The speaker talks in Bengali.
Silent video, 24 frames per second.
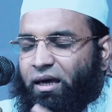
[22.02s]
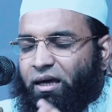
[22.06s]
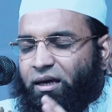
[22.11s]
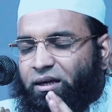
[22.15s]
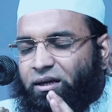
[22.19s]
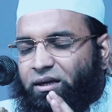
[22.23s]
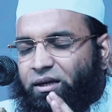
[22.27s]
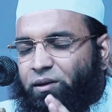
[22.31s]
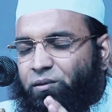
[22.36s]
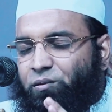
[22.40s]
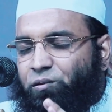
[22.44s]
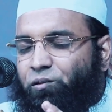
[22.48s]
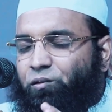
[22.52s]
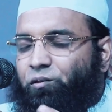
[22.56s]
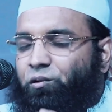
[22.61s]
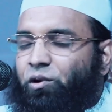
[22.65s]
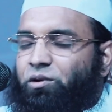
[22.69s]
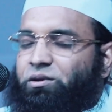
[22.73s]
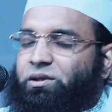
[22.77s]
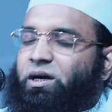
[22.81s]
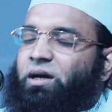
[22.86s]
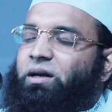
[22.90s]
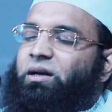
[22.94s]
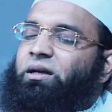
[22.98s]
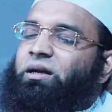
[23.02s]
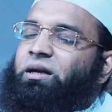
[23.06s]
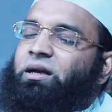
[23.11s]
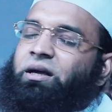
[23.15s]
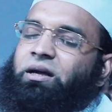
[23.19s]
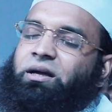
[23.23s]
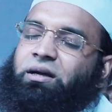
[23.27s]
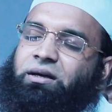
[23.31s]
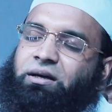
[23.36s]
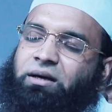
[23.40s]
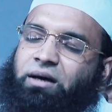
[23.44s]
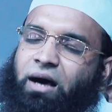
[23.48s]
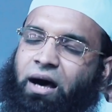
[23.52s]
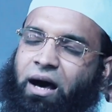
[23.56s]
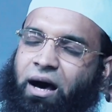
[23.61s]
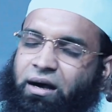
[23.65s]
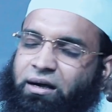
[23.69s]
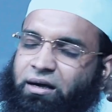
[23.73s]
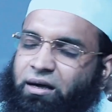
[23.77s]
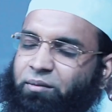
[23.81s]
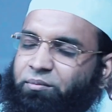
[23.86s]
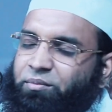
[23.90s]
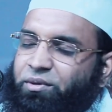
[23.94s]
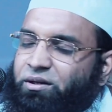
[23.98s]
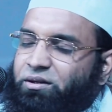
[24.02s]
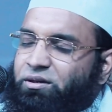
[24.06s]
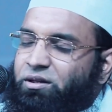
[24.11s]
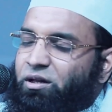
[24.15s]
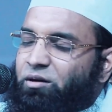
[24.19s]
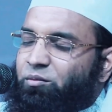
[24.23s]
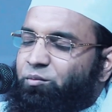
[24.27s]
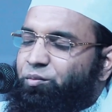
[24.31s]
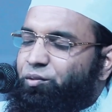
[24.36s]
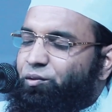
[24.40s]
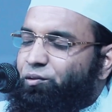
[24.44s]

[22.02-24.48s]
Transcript: এই কিছু কথা নিয়ে আকাবিরদের